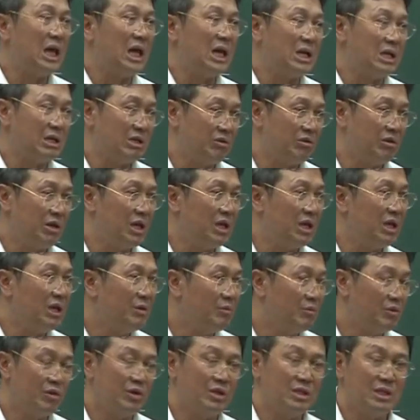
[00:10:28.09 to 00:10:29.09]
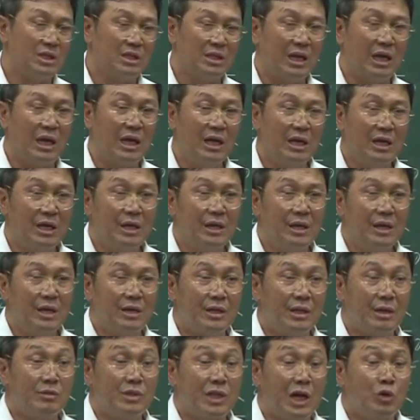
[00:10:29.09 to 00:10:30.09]
예, 보여진다. 그
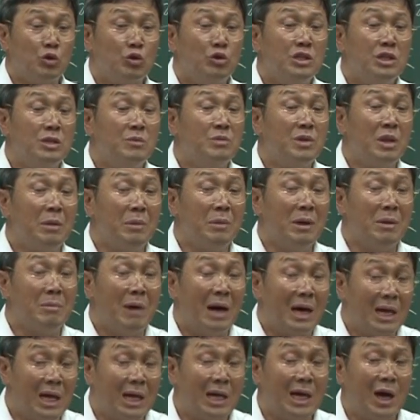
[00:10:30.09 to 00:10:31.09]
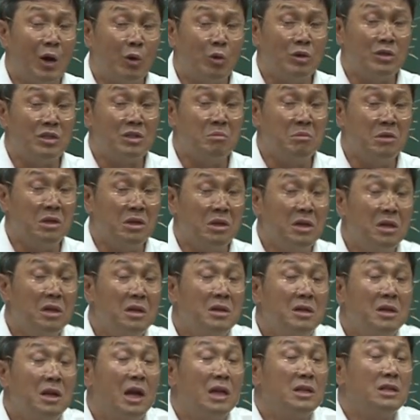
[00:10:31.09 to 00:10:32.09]
다음, 자존심 때문에 말 안 하고 있으면
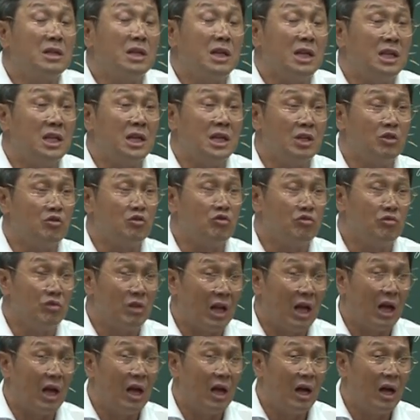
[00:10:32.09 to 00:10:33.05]
끝까지 기다려준다.